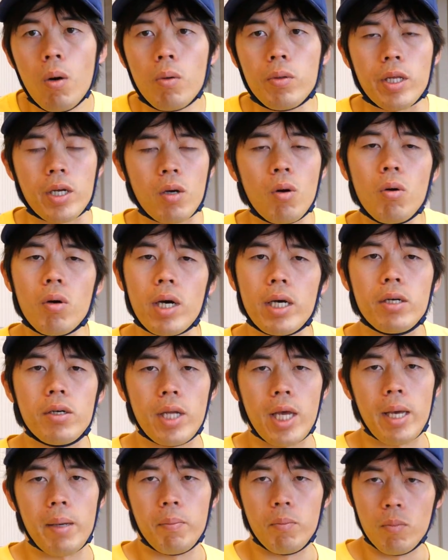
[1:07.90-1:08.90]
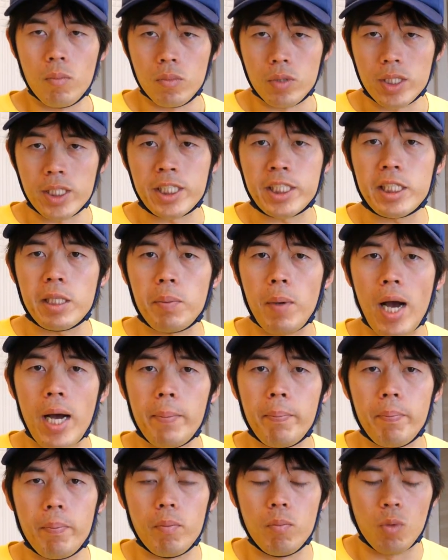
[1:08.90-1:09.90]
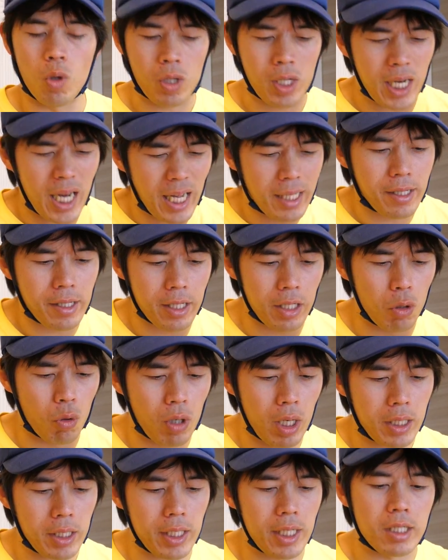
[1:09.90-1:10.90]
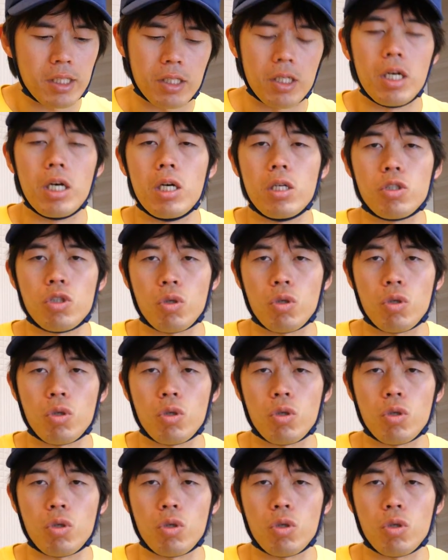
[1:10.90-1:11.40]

ほんで今回のね、もう一番、もう買ってよかったやつ、